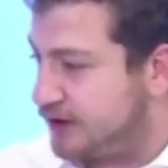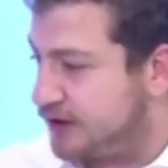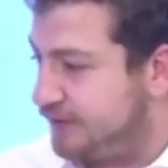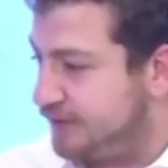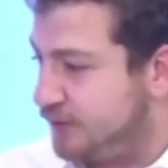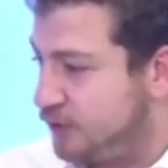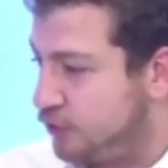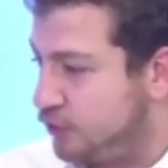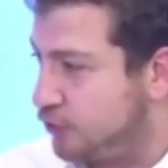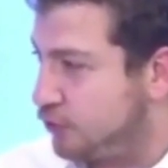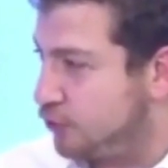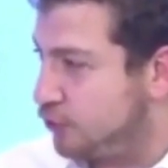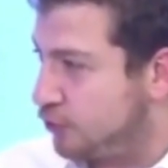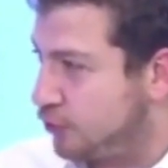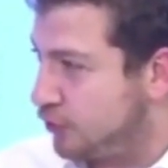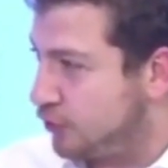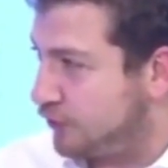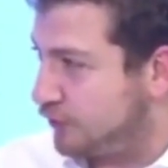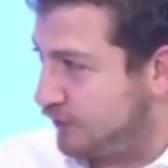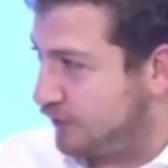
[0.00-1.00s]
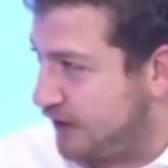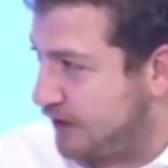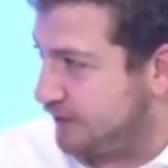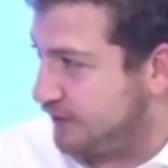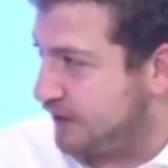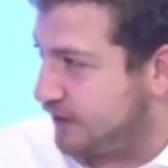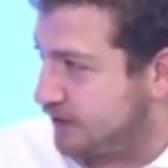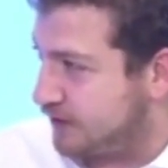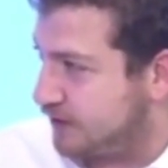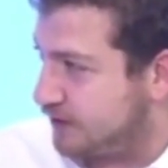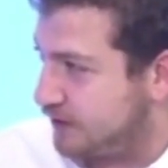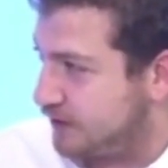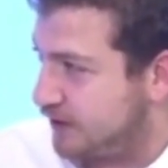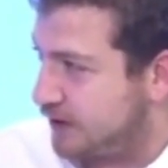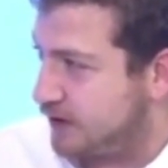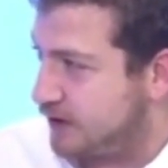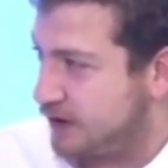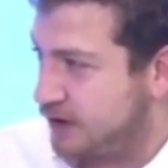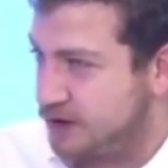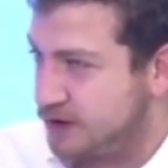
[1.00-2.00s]
milyon euro vermek ne
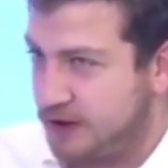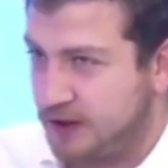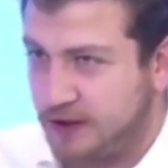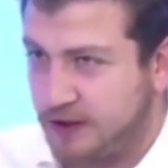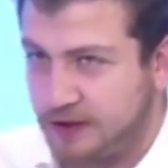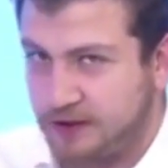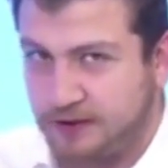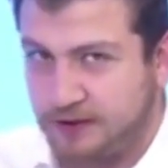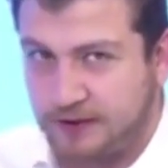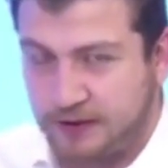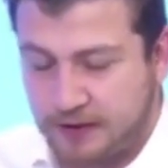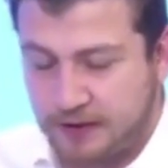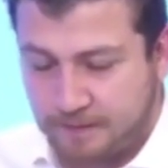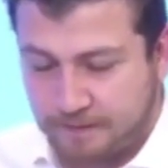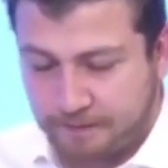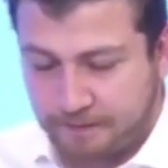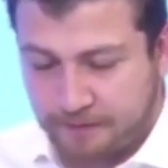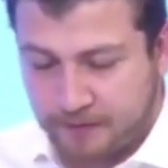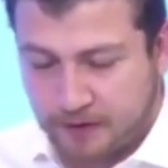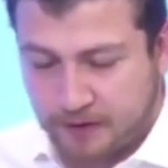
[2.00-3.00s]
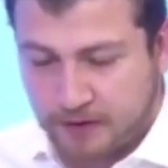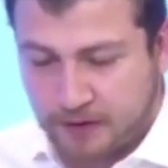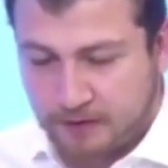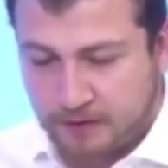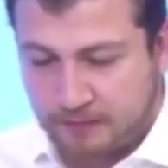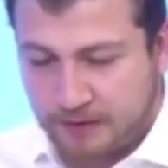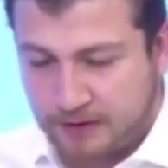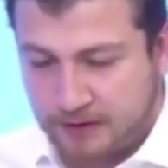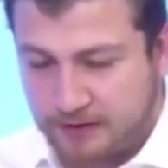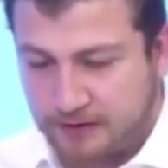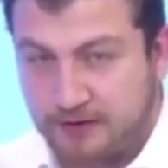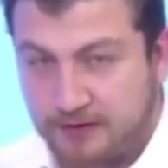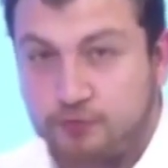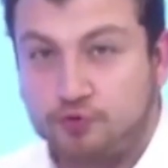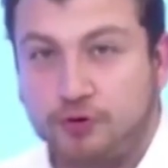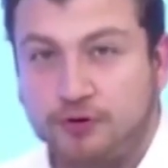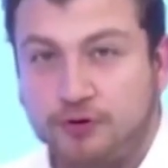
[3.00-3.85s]
kadar değerli diye. Ben de şu an